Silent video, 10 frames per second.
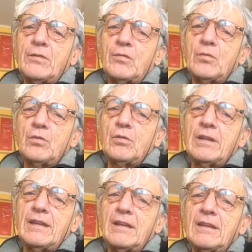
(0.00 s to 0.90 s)
sono
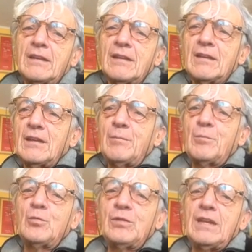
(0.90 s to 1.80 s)
le, i,
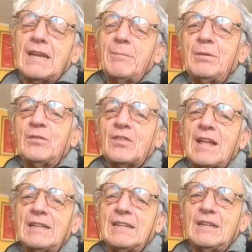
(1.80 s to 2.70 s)
punti, i
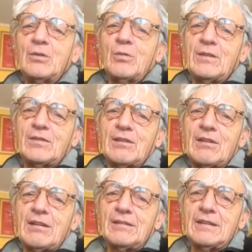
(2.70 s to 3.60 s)
capisaldi di
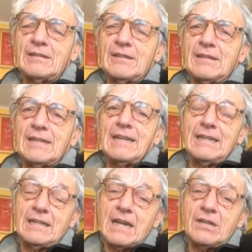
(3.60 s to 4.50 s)
questa, de, de,
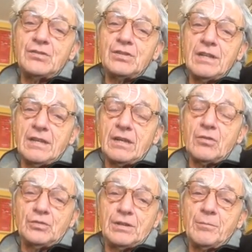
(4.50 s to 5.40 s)
dell'indagine e
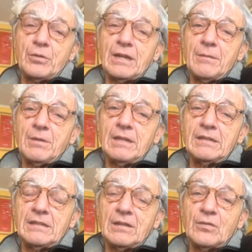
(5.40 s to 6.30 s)

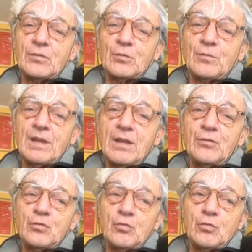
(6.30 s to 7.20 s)
contemporaneamente del nostro
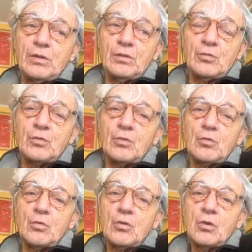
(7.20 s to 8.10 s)
viaggio
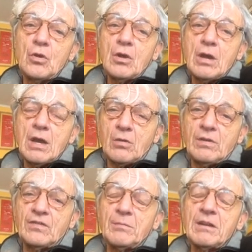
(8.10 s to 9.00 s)
intorno a a
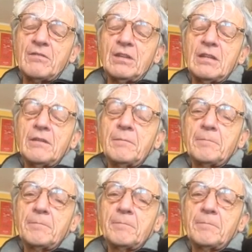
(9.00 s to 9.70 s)
queste meraviglie?